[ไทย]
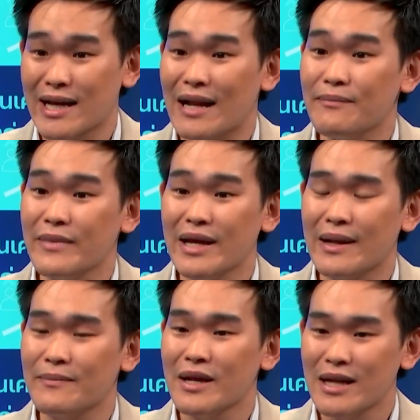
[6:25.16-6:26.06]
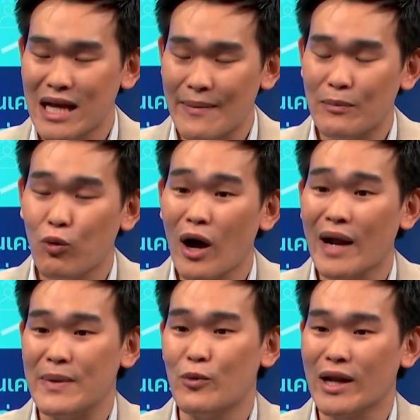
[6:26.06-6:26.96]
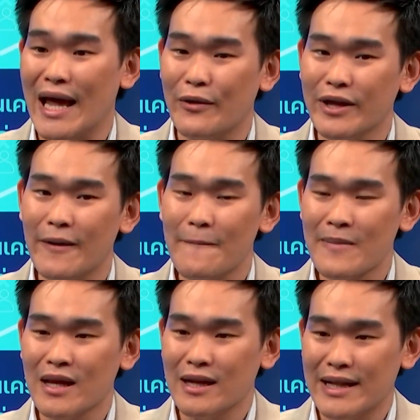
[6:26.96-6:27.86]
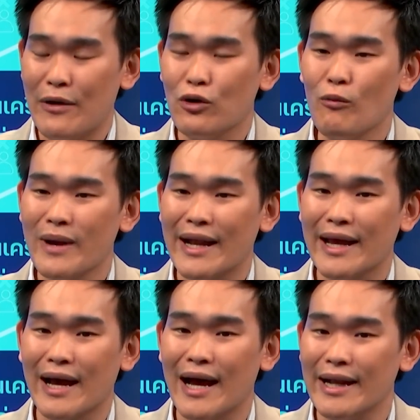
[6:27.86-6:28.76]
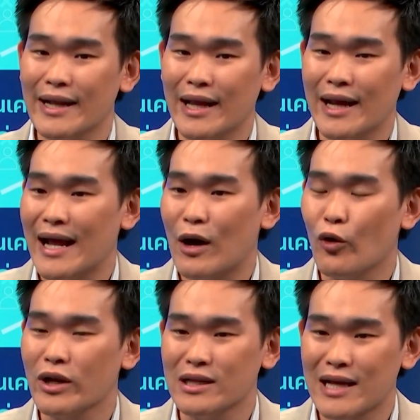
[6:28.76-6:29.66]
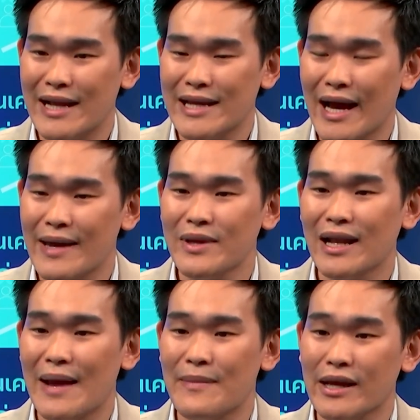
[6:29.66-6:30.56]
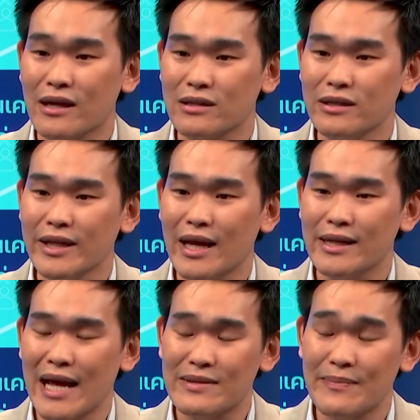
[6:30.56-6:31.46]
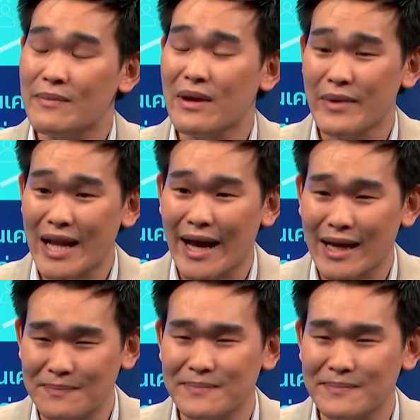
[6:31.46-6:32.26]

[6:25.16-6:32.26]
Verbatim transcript: ดออกจากกันไม่งั้นถ้ามันพ่วงกันไปหมดแล้วเนี่ยแนวโน้มการแข่งขันในอนาคต หรือการอยากให้มีรายใหม่เกิดขึ้นเนี่ยแทบจะเป็นไปไม่ได้